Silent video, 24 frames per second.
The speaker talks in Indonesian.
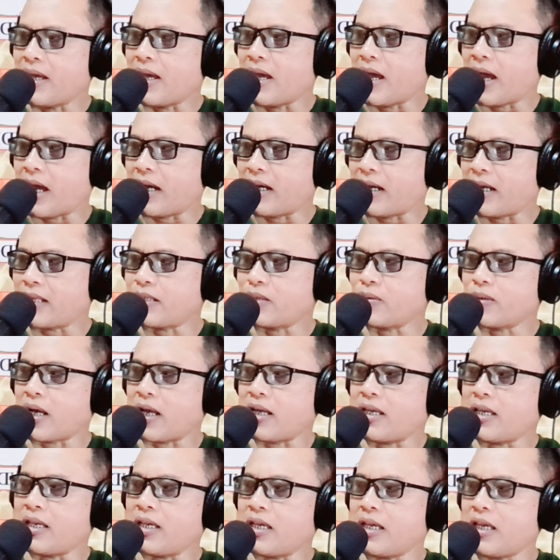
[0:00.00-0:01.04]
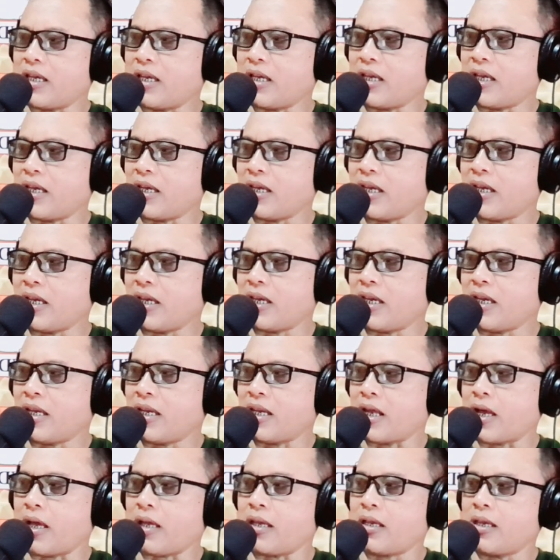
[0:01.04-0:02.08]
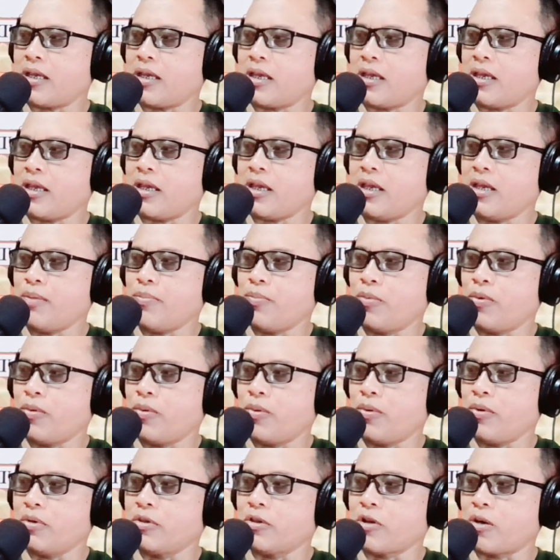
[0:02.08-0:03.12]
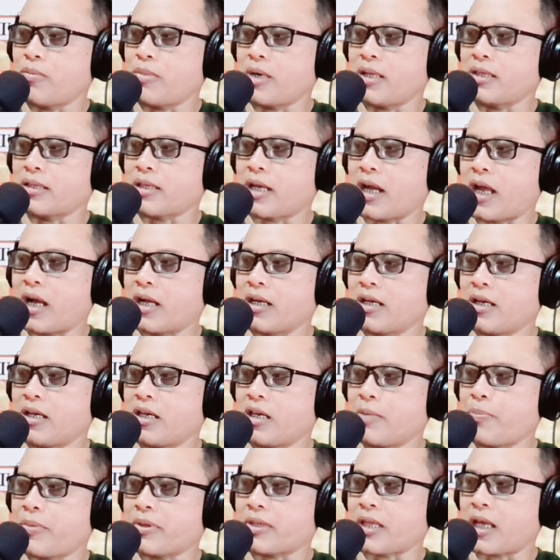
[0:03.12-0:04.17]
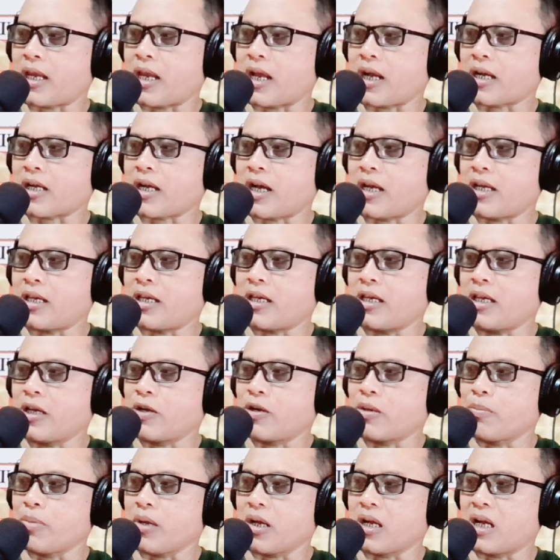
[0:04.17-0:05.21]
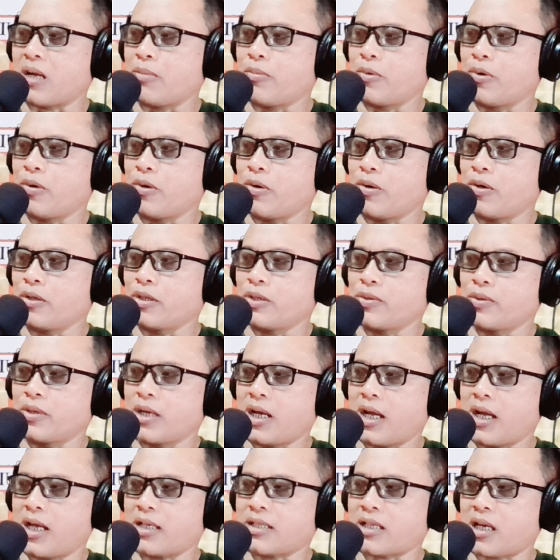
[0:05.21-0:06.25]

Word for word: ada juga nih dari Ibu Nyoman Telaga di Petanakan ikut bergabung juga.